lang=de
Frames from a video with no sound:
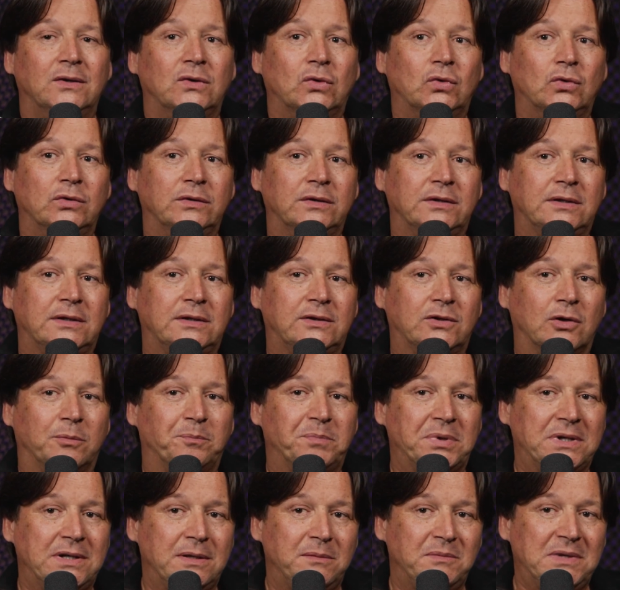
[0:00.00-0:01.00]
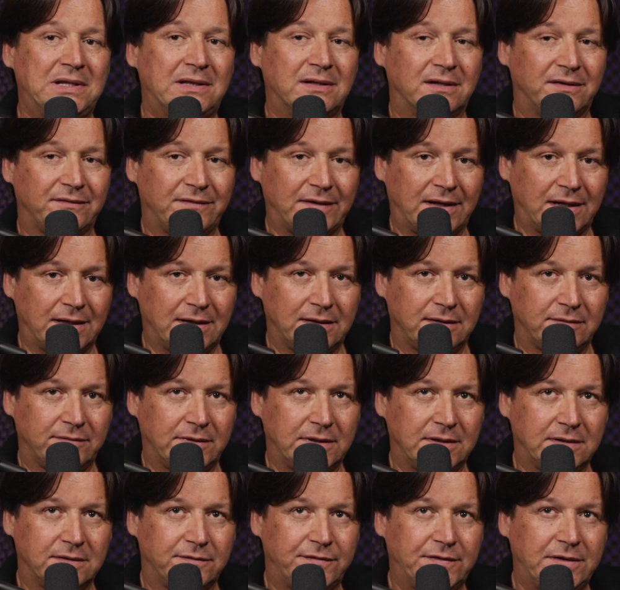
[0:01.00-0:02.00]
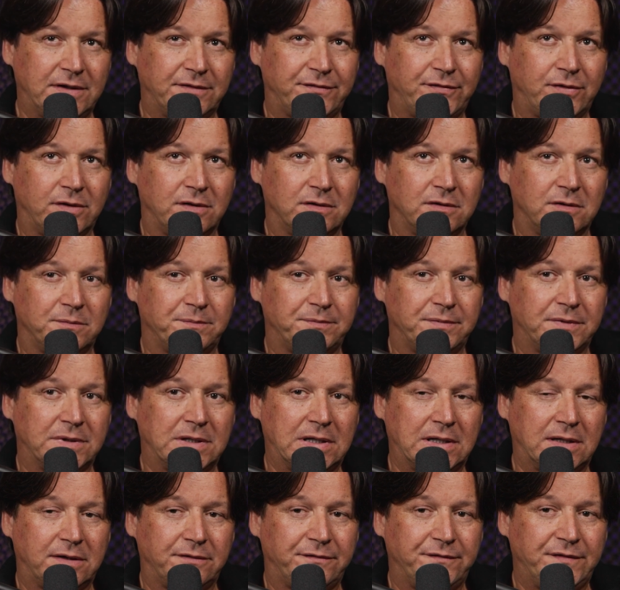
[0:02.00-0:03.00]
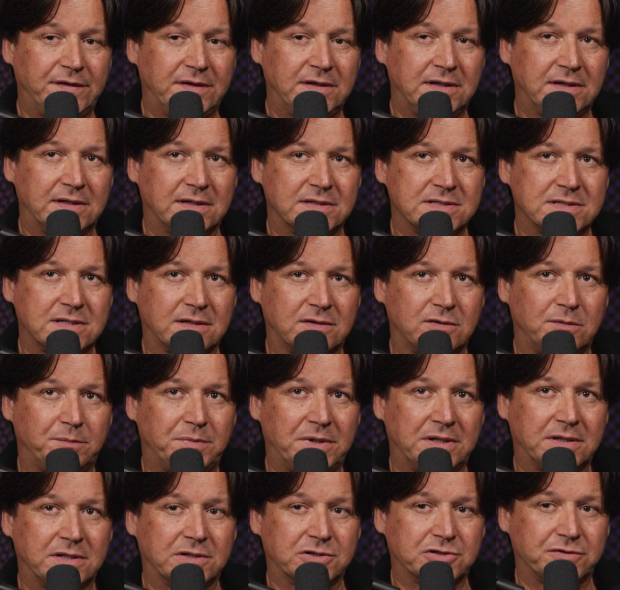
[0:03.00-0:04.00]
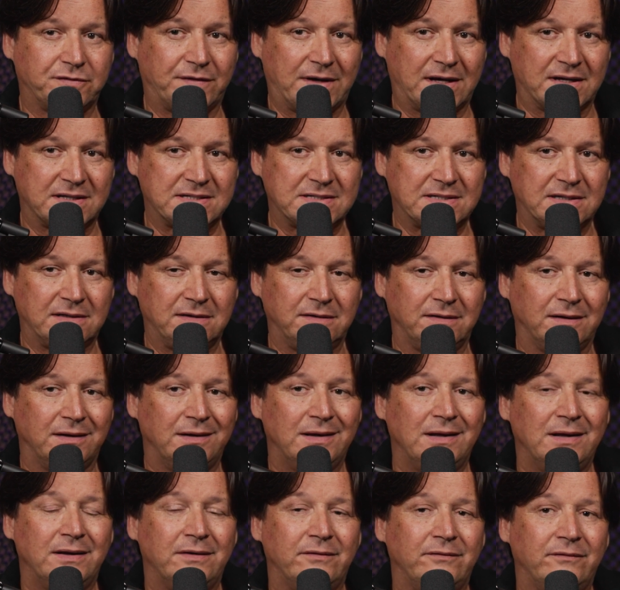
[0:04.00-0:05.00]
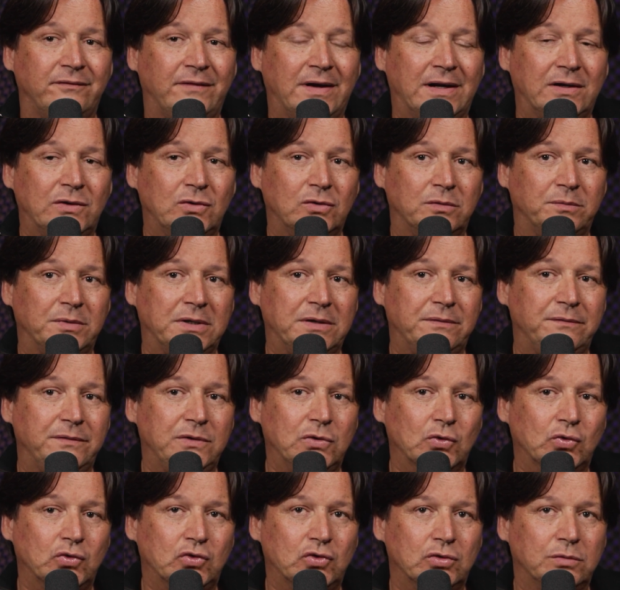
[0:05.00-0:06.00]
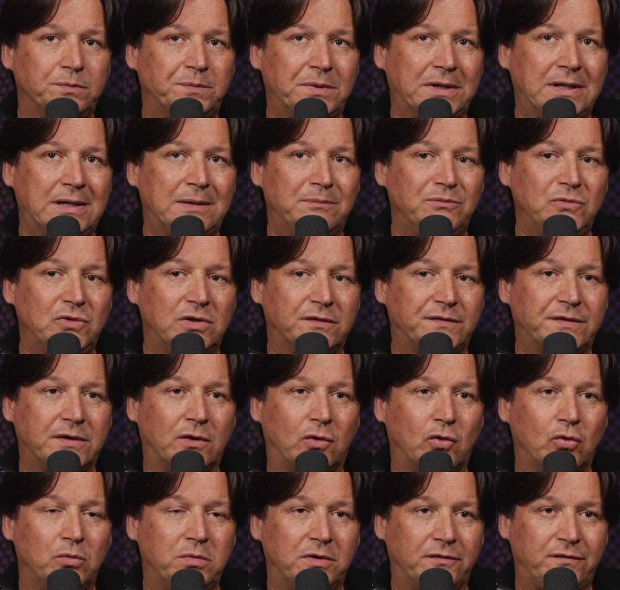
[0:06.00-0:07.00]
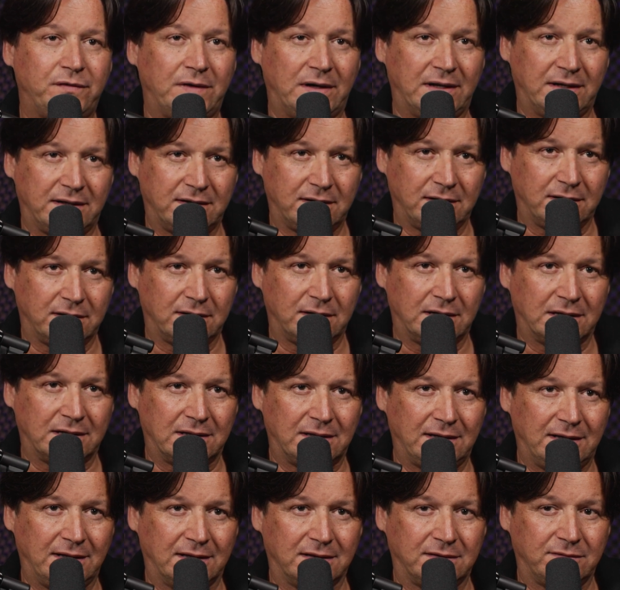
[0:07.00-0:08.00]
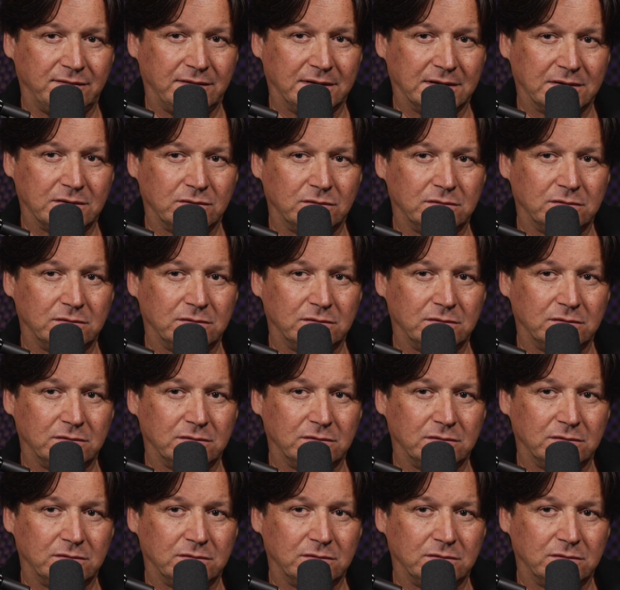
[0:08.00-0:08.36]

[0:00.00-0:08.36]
Und da bin ich mittlerweile, weil ich da viel Erfahrung habe, äh, finde ich als ein kompletter Schwachsinn, weil du im YouTube eben nur auf der Oberfläche erklärt wird.